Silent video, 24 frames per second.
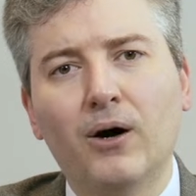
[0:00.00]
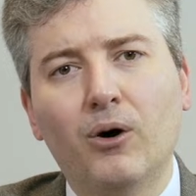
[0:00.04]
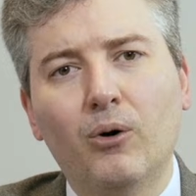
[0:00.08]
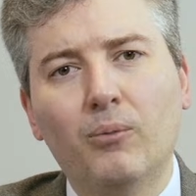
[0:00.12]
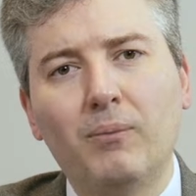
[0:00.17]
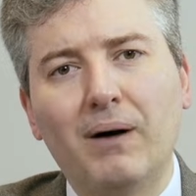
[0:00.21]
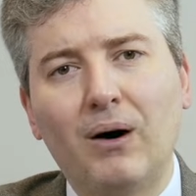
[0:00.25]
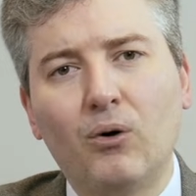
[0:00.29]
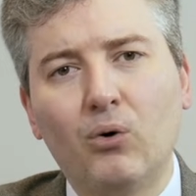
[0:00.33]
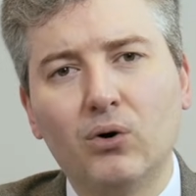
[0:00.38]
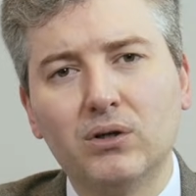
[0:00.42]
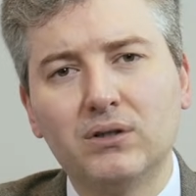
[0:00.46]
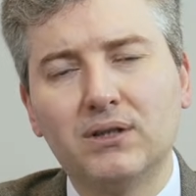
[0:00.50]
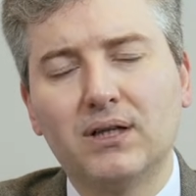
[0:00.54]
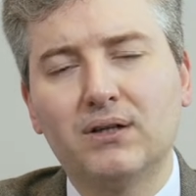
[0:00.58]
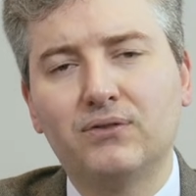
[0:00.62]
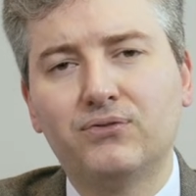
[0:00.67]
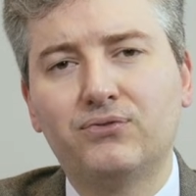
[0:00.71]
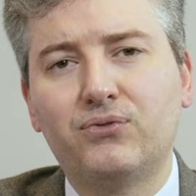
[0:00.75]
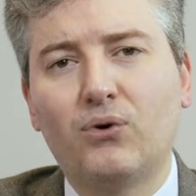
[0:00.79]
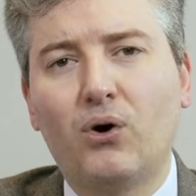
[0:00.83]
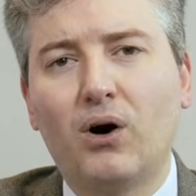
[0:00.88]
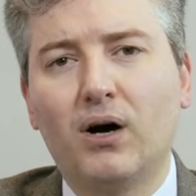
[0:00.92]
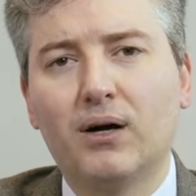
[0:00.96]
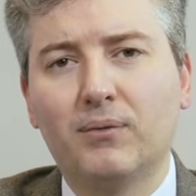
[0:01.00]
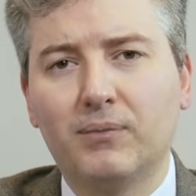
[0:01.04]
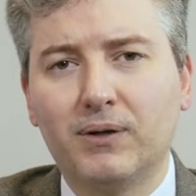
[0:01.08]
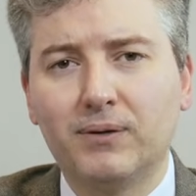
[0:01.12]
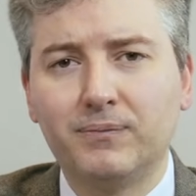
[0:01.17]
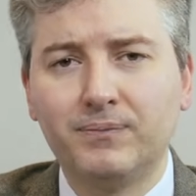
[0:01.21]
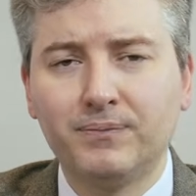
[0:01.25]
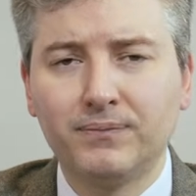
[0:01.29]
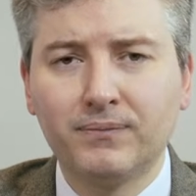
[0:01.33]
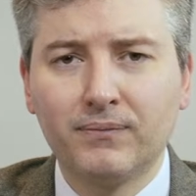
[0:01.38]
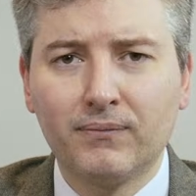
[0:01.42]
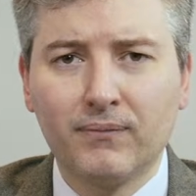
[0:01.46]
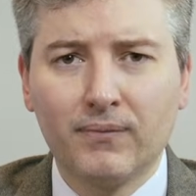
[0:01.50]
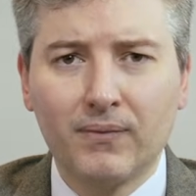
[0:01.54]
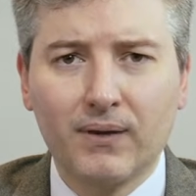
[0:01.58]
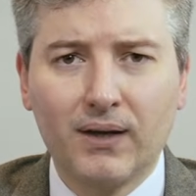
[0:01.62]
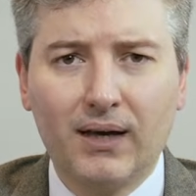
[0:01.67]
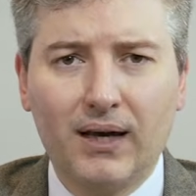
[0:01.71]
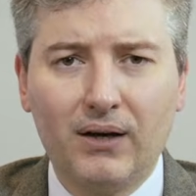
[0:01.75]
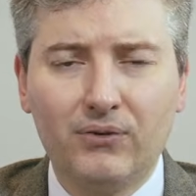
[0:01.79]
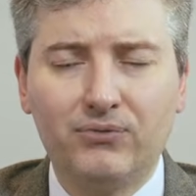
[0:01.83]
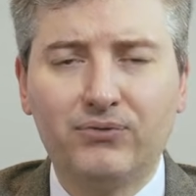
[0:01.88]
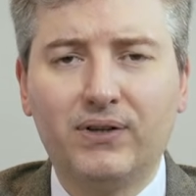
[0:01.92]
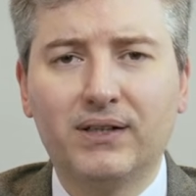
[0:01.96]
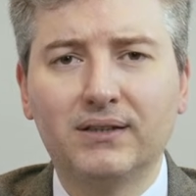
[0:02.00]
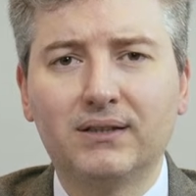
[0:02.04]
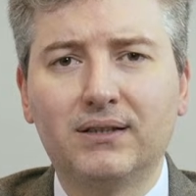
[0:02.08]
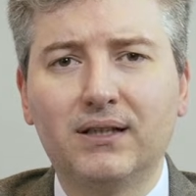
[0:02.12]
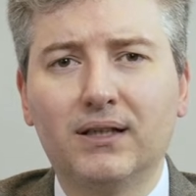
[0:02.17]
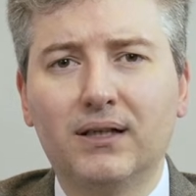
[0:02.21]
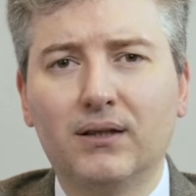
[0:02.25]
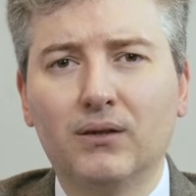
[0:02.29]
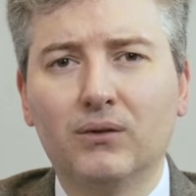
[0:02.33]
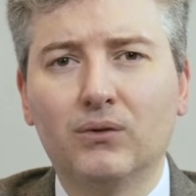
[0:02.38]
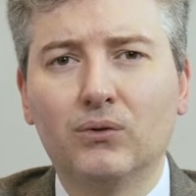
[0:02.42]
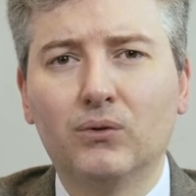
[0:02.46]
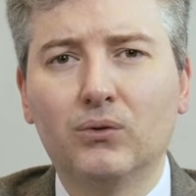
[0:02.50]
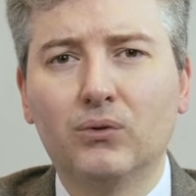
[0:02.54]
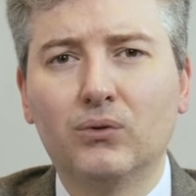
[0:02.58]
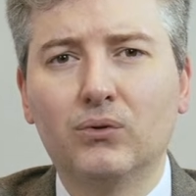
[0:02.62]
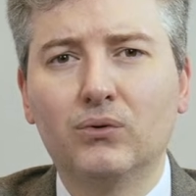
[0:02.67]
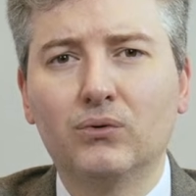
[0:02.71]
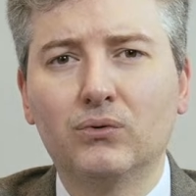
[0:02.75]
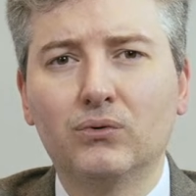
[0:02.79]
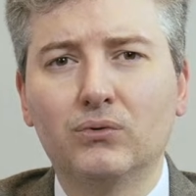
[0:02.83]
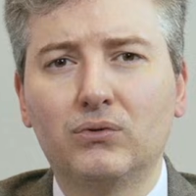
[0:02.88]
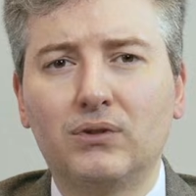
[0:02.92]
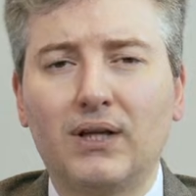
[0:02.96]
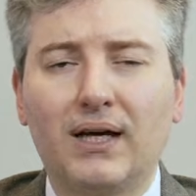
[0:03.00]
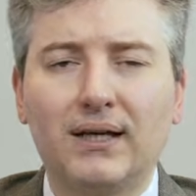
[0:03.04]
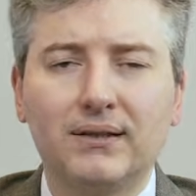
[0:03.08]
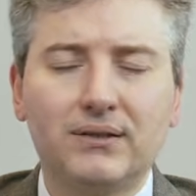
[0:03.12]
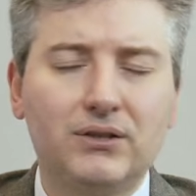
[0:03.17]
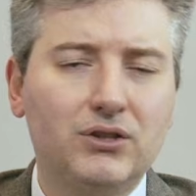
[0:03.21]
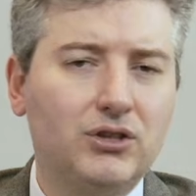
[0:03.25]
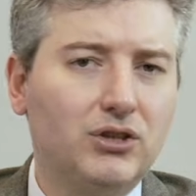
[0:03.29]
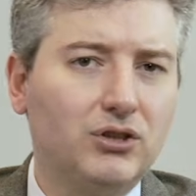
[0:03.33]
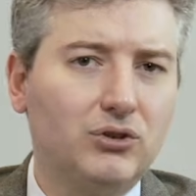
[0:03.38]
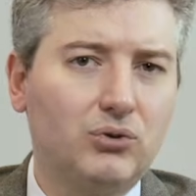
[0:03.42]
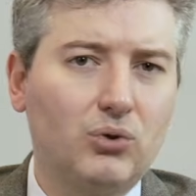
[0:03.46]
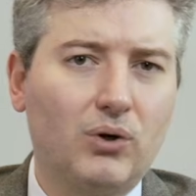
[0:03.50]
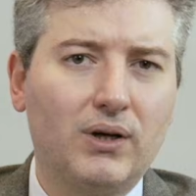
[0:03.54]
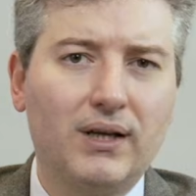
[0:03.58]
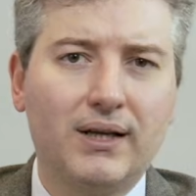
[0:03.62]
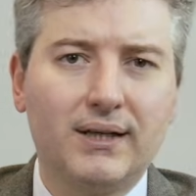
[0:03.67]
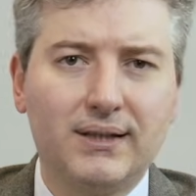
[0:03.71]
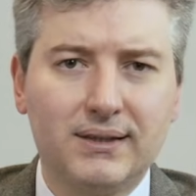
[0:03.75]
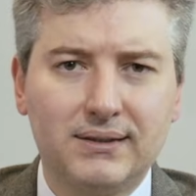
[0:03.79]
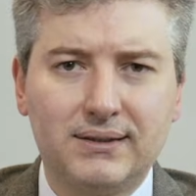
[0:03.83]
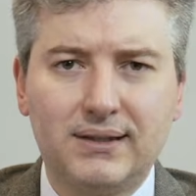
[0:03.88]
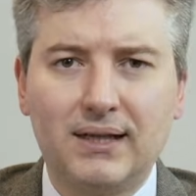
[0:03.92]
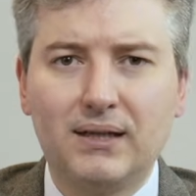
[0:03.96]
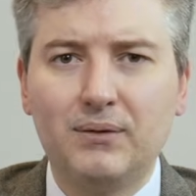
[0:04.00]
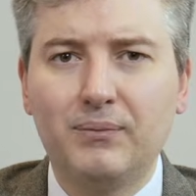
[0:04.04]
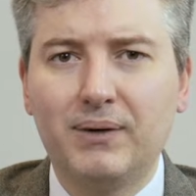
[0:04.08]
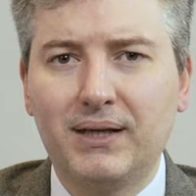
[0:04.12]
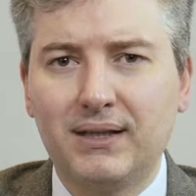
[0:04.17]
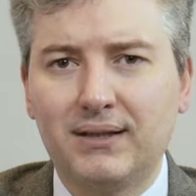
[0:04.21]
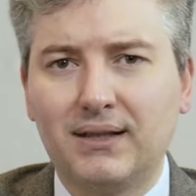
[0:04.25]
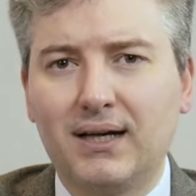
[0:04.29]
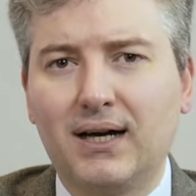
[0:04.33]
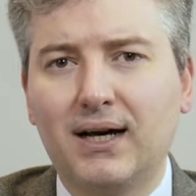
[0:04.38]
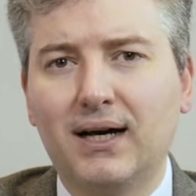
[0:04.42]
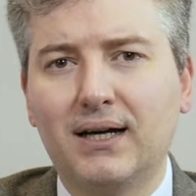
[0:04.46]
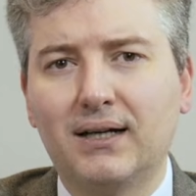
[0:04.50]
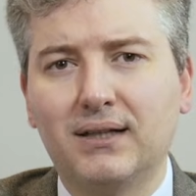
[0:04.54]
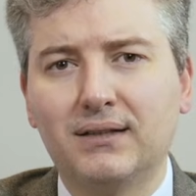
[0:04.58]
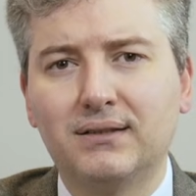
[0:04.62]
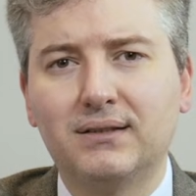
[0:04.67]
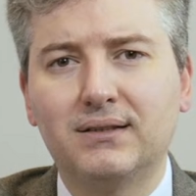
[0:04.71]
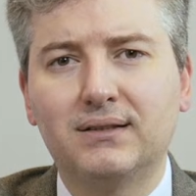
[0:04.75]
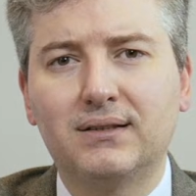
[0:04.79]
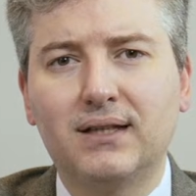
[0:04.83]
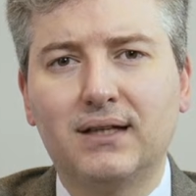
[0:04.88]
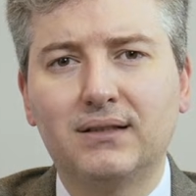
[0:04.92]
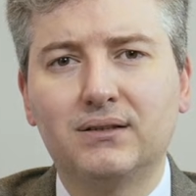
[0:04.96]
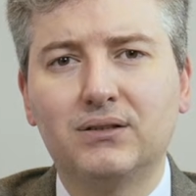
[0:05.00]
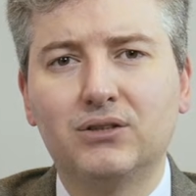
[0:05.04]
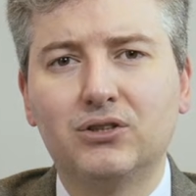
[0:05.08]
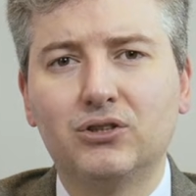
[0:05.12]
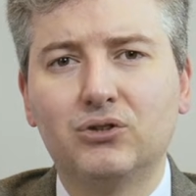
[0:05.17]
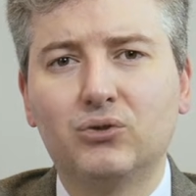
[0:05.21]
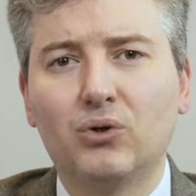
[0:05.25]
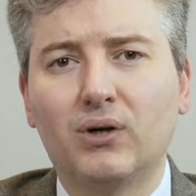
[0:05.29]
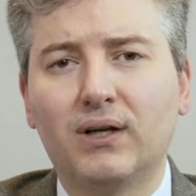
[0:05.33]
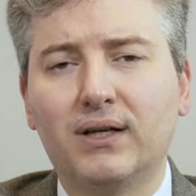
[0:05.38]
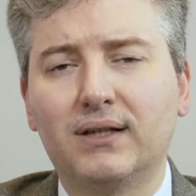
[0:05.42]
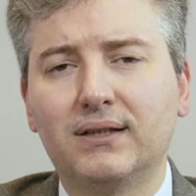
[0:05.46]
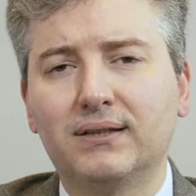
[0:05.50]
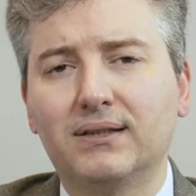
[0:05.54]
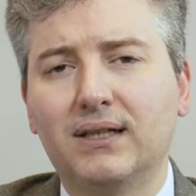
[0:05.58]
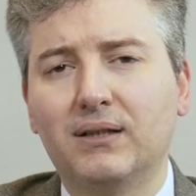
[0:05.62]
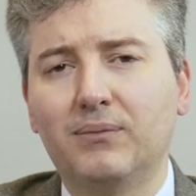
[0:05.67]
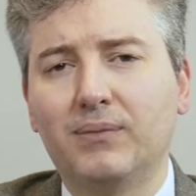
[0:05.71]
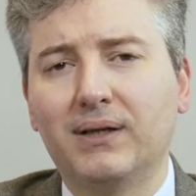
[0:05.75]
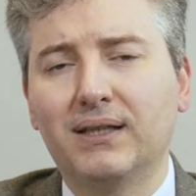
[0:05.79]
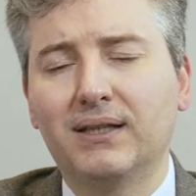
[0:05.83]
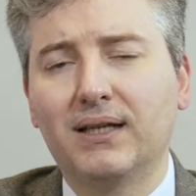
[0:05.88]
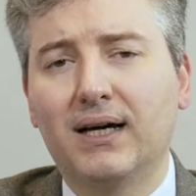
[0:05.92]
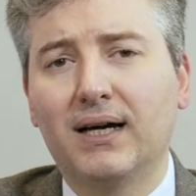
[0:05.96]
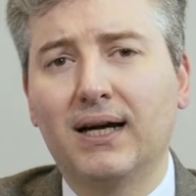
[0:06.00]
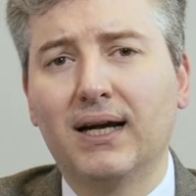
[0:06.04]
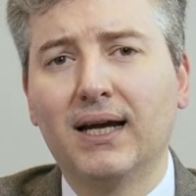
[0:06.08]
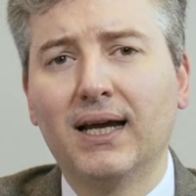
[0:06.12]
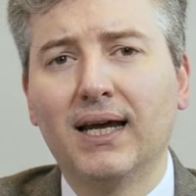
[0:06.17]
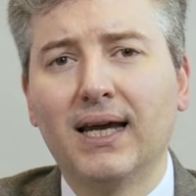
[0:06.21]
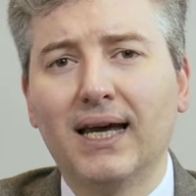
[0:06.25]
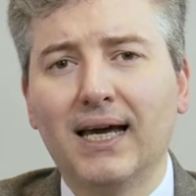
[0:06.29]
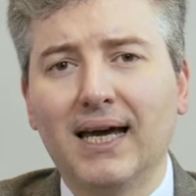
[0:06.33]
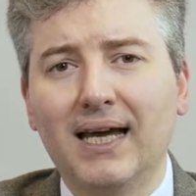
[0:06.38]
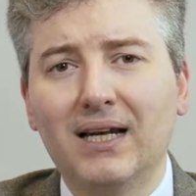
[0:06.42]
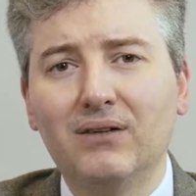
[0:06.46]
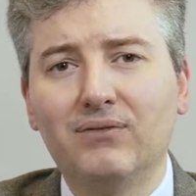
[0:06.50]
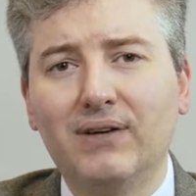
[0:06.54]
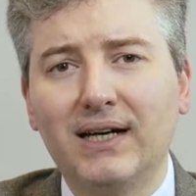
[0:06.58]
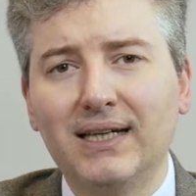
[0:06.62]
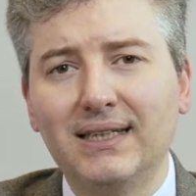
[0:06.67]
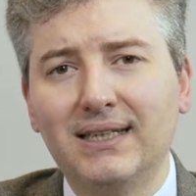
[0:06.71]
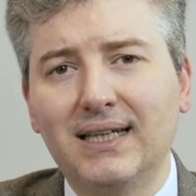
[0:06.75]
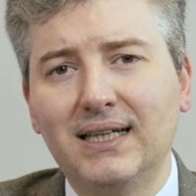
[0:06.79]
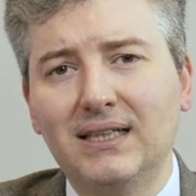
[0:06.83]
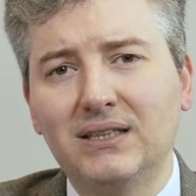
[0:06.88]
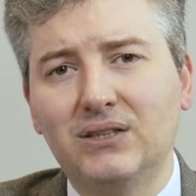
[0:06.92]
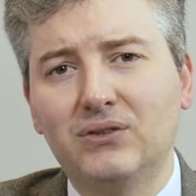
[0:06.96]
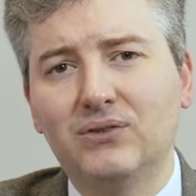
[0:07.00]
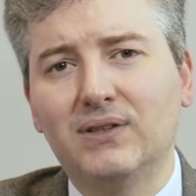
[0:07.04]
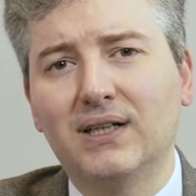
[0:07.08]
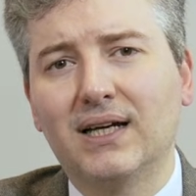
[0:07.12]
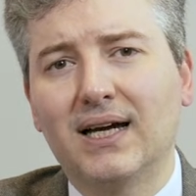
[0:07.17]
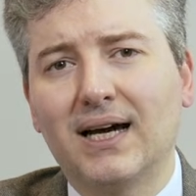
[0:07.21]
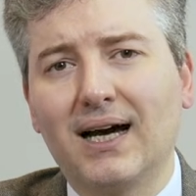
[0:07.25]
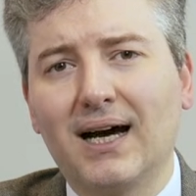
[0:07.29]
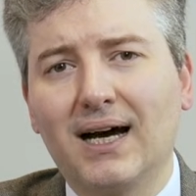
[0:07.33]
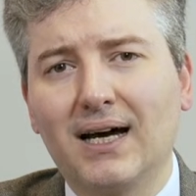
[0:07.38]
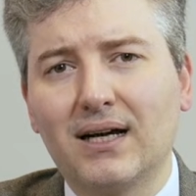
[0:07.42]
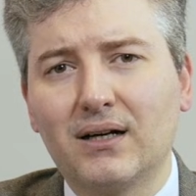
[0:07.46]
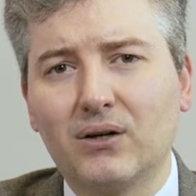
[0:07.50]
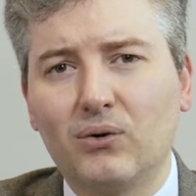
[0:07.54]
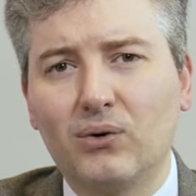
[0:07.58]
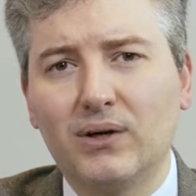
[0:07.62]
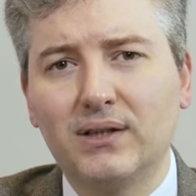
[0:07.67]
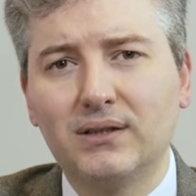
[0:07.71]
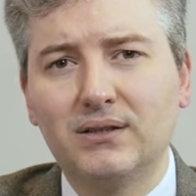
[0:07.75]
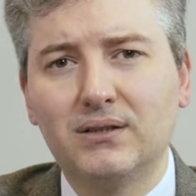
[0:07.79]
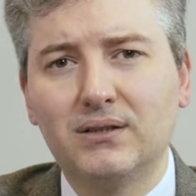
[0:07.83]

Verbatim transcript: Uma outra forma é fazer um teste de intolerância alimentar. Esse teste de intolerância alimentar ele vai identificar quais